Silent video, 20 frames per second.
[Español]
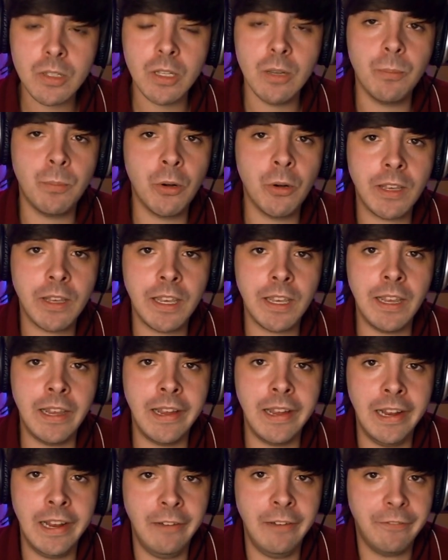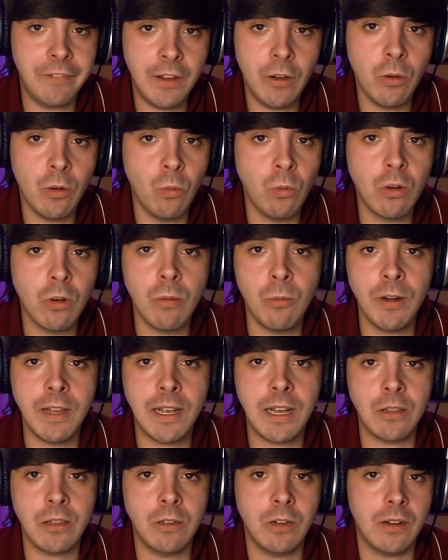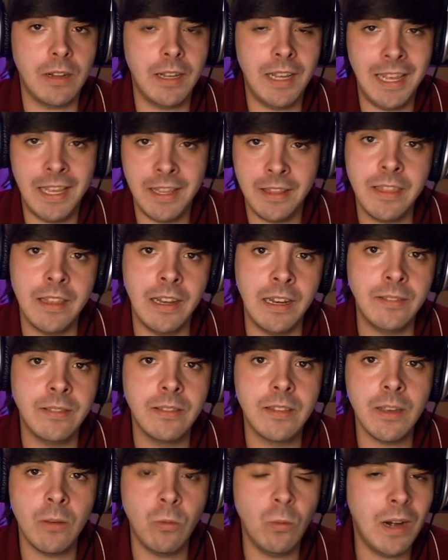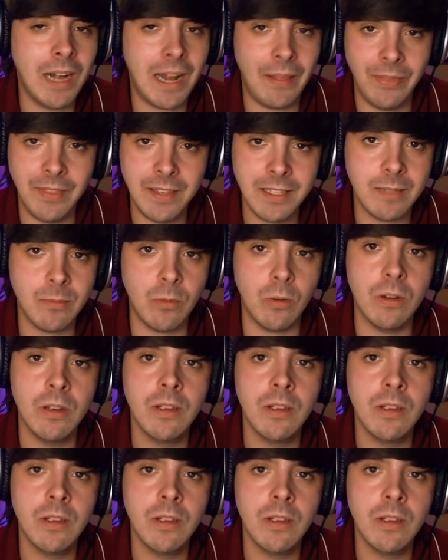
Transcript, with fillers: porque el feo es un comunicador excelente, es un grandísimo